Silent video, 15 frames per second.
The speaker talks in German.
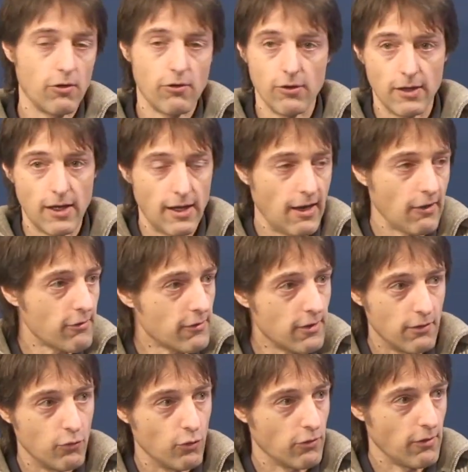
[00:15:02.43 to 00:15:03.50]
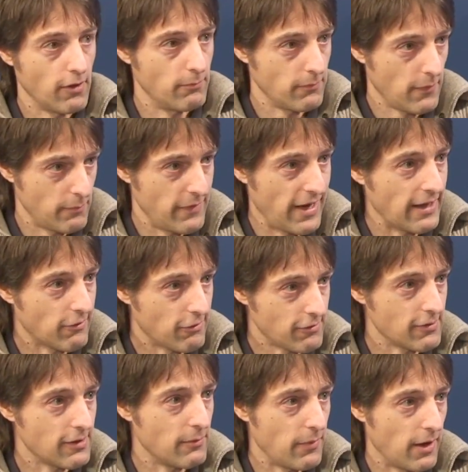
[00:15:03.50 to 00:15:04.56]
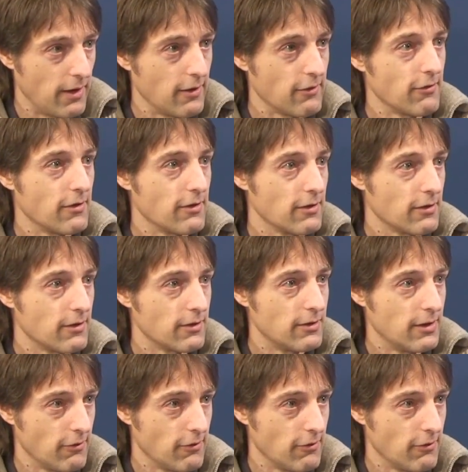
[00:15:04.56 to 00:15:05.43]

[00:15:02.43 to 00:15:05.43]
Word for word: Also in Alaska, wo sie am, am, längsten dabei sind,